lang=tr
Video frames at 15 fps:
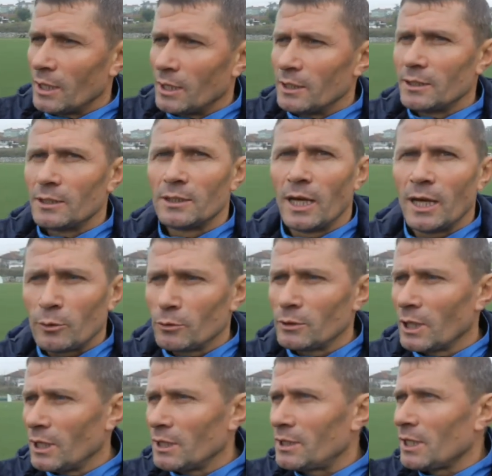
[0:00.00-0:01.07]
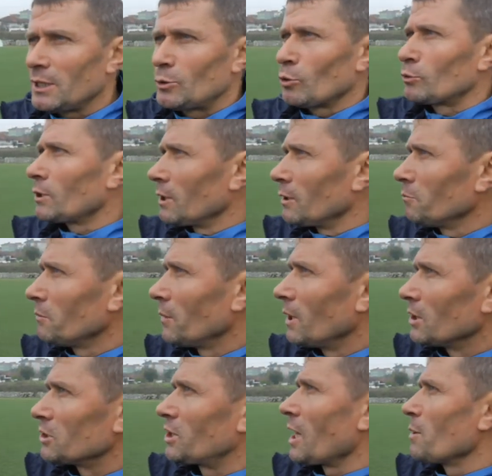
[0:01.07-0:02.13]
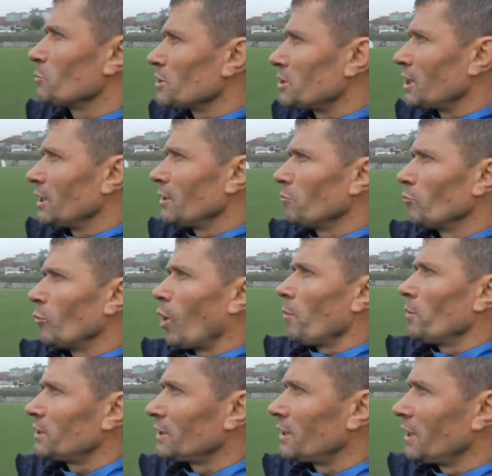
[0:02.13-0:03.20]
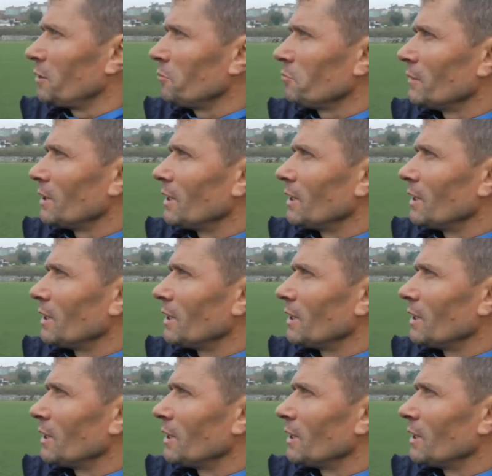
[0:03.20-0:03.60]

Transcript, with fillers: E, her gün gelin tesiste oturalım, çayımızı içelim, muhabbet edelim